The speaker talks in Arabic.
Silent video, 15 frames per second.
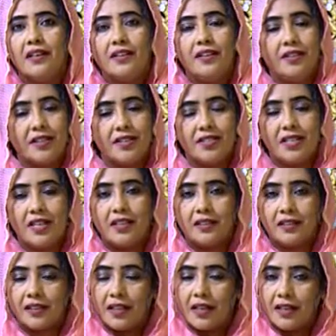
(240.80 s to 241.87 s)
احنا
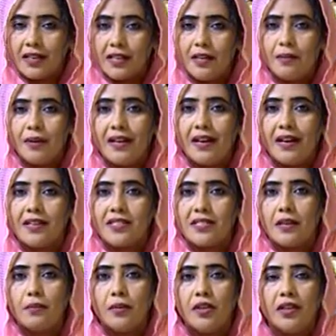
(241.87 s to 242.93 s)
تقريبا
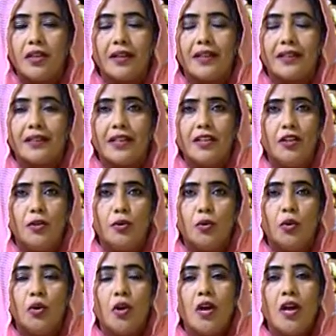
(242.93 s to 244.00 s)
كاخصائيين بقينا نقتنع
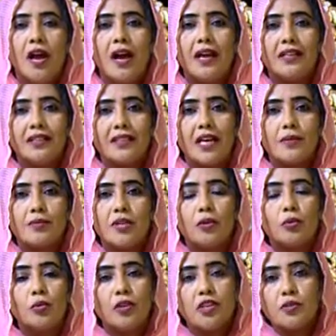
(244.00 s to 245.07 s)
انه الاكتئاب
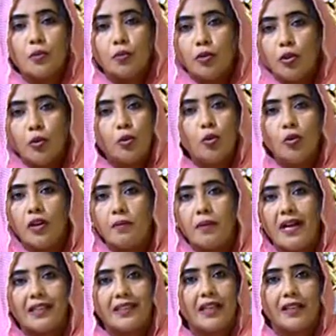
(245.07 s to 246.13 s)
ذاته الناس ممكن نقولوا
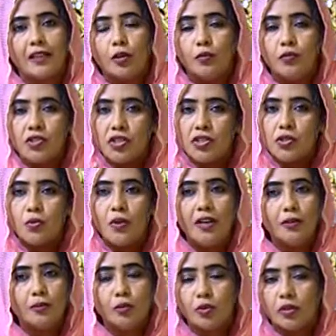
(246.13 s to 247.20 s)
لبعض يعني لو في شخص
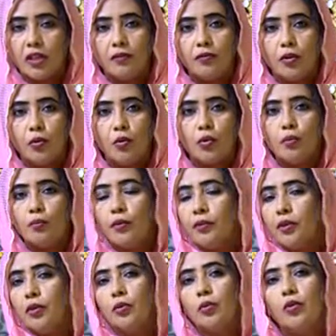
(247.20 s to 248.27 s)
واحد مكتئب في الجروب
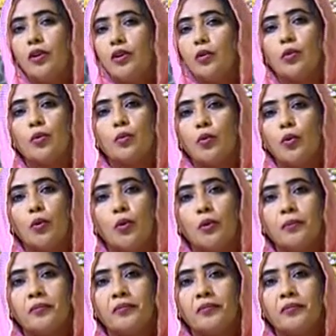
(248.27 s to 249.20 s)
ممكن نقول للجروب كله